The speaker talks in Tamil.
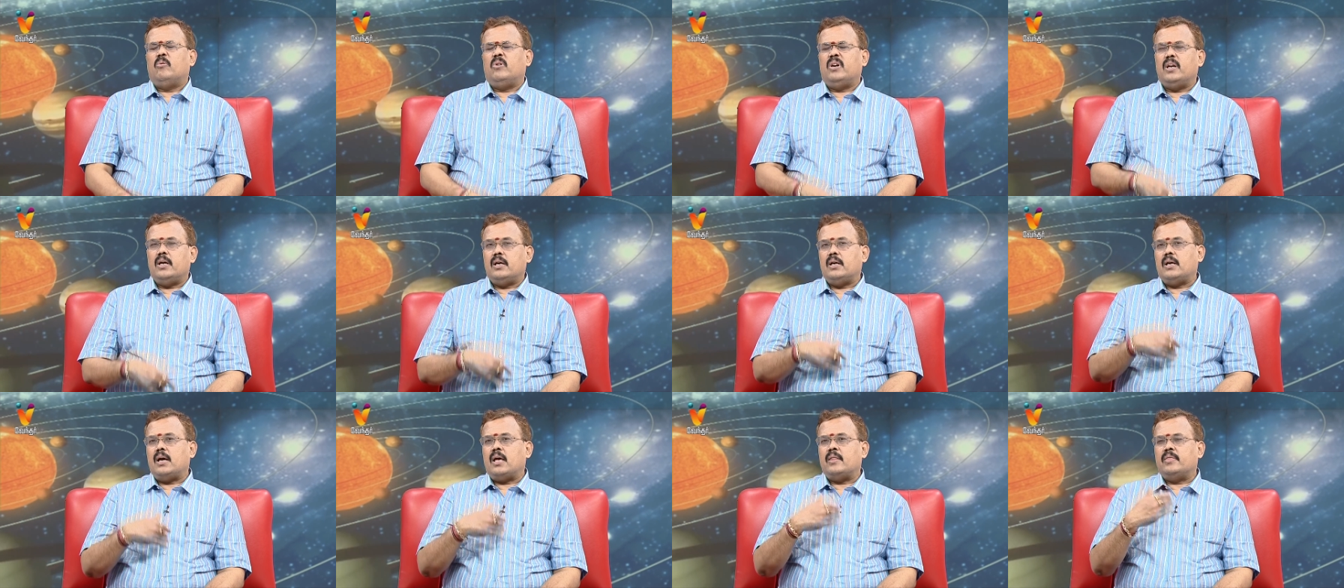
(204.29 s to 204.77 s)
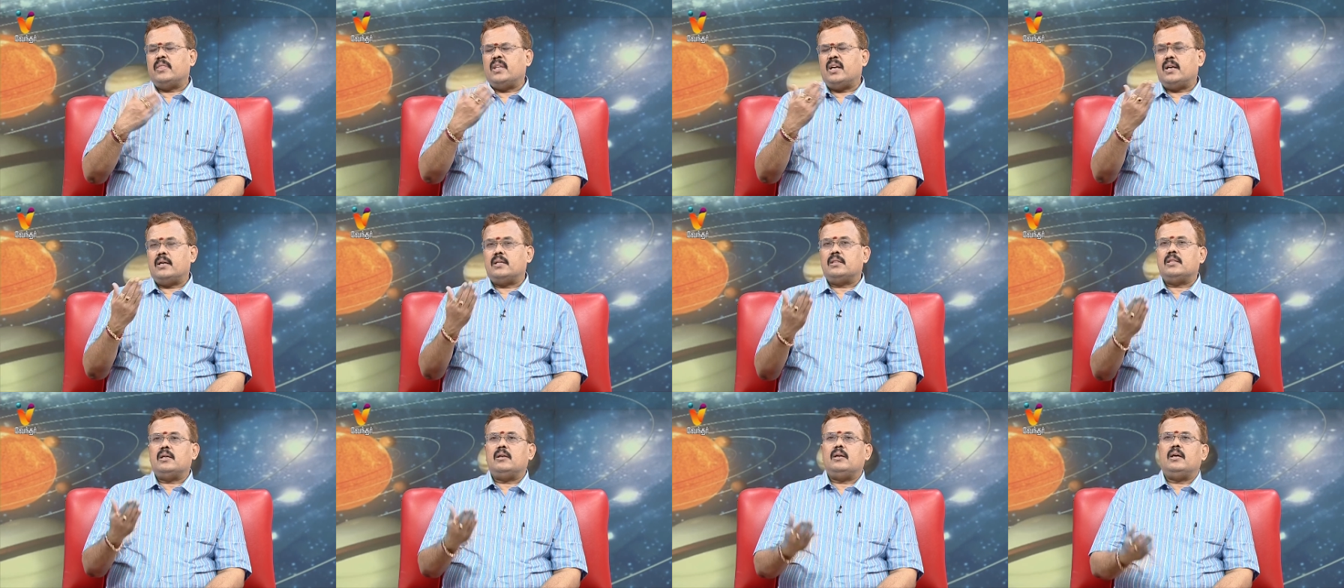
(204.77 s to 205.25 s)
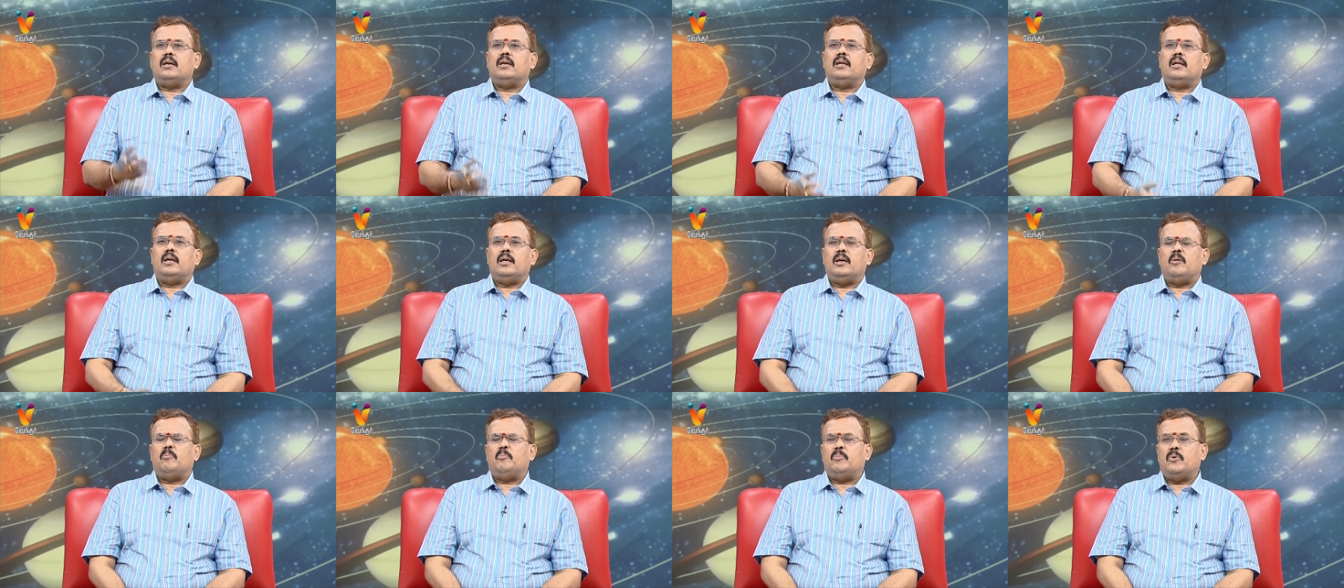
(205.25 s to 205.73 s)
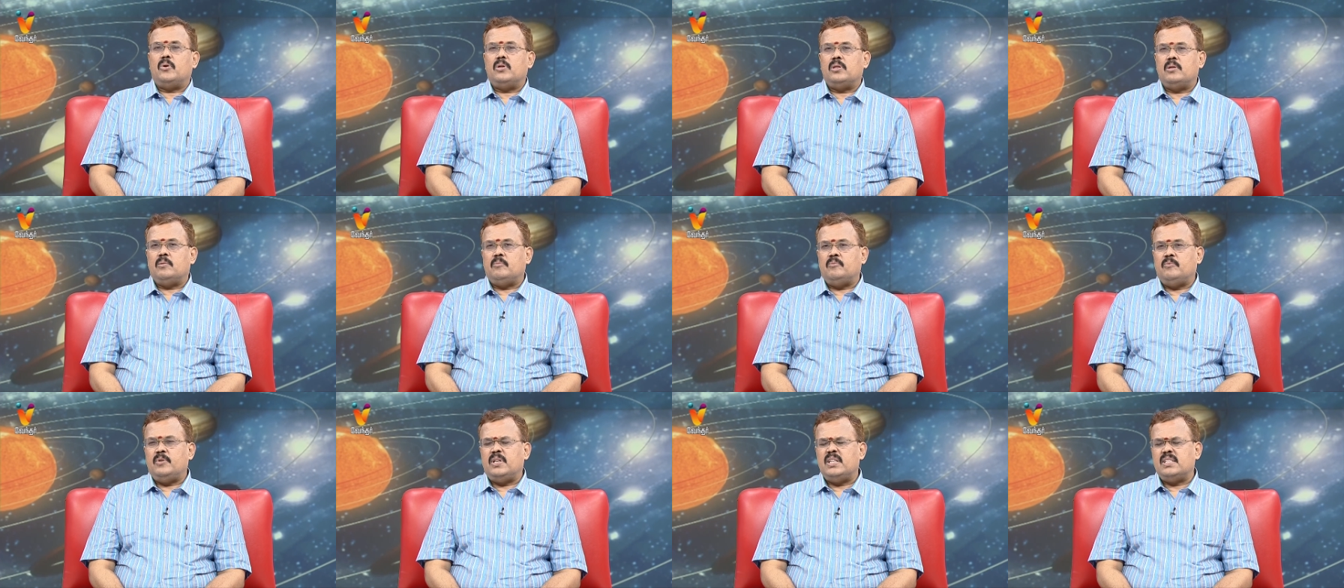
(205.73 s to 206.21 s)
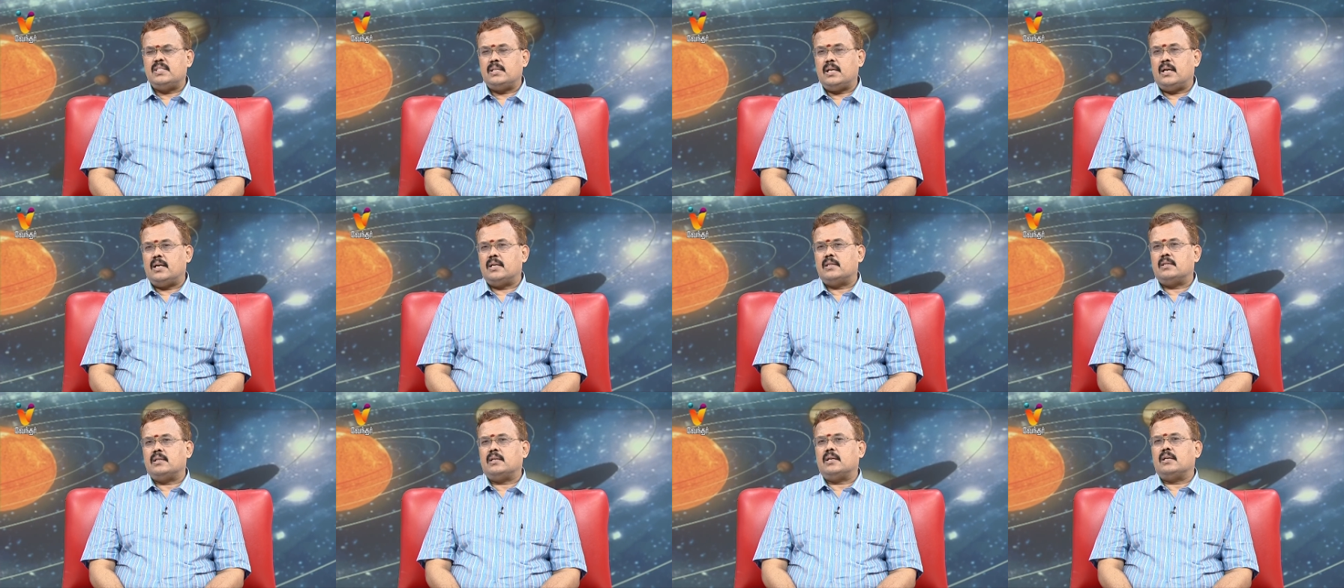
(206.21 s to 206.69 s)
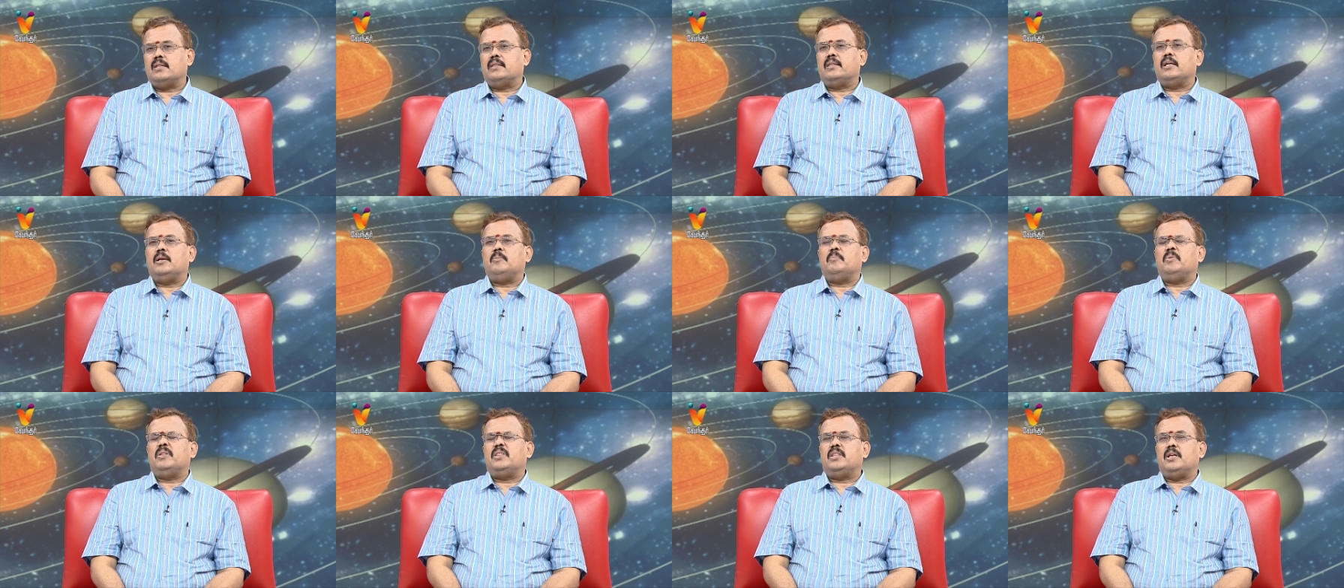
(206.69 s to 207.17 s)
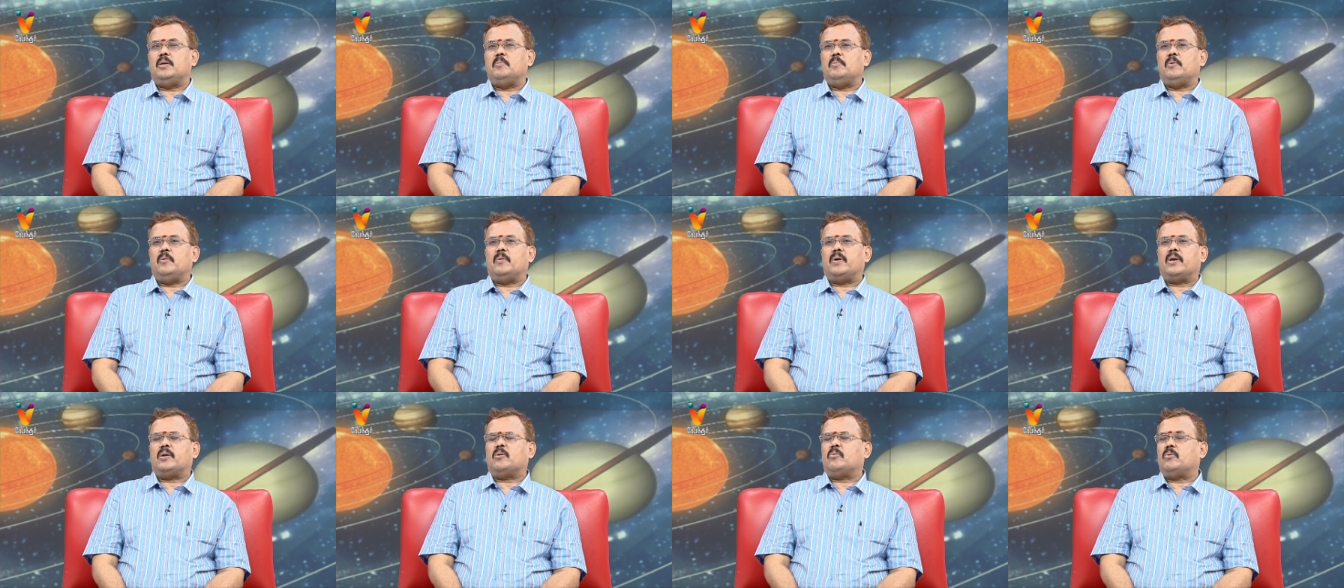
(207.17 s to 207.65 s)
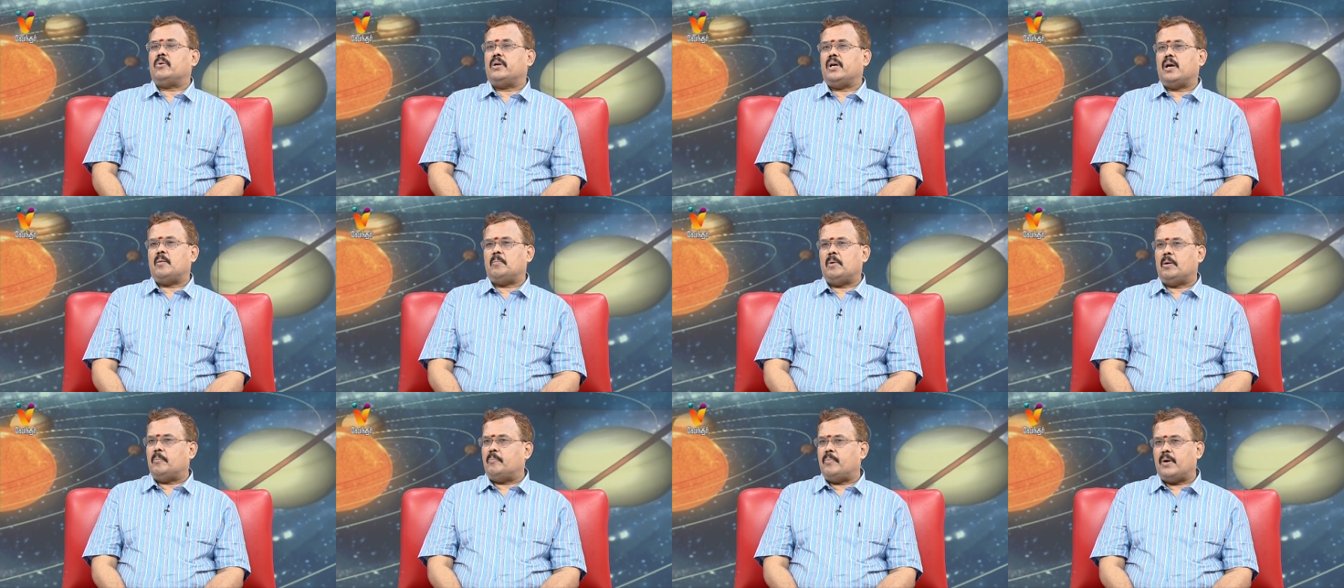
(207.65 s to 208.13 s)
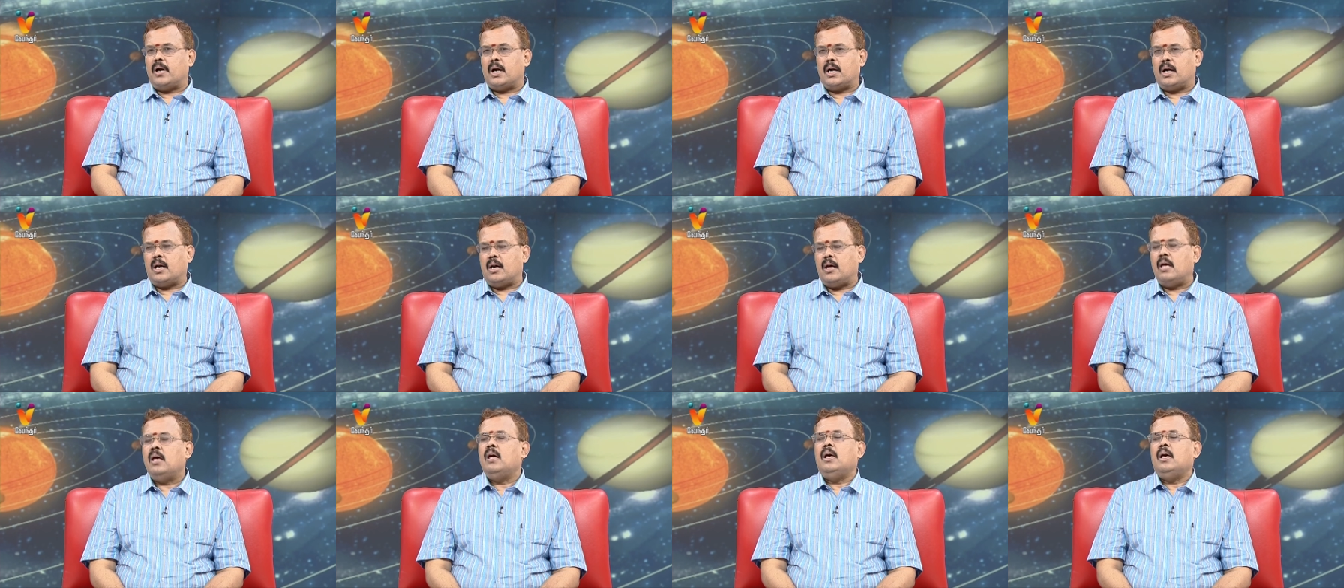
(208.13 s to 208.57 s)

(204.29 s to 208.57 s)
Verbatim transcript: ஒரே அந்த இடத்துல எப்பொழுதும் வீசிய இடத்துக்கு திருப்பி திருப்பி வரக்கூடிய அமைப்பாக